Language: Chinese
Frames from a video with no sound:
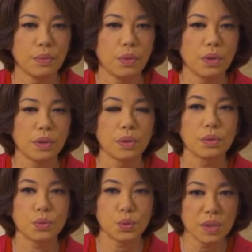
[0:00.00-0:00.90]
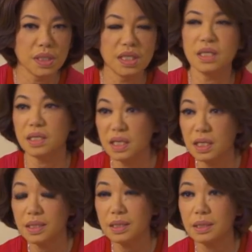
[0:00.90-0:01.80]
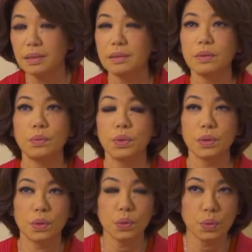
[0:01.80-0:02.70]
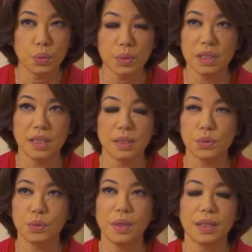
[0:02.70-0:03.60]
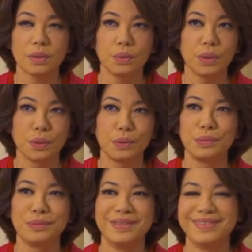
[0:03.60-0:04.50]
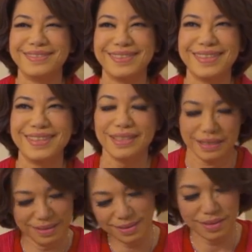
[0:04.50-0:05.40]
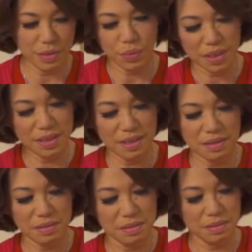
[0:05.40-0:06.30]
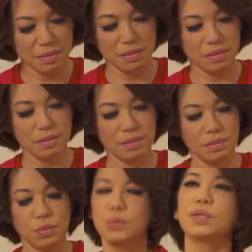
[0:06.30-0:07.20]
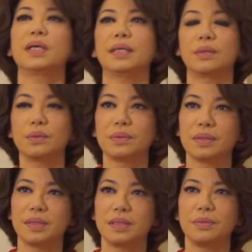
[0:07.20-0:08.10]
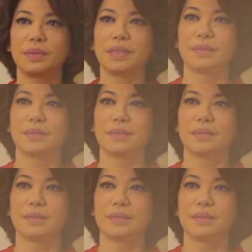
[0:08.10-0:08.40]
我顺境逆境，我都读这两句话，都会哭。这是我印象。”最感动今晚，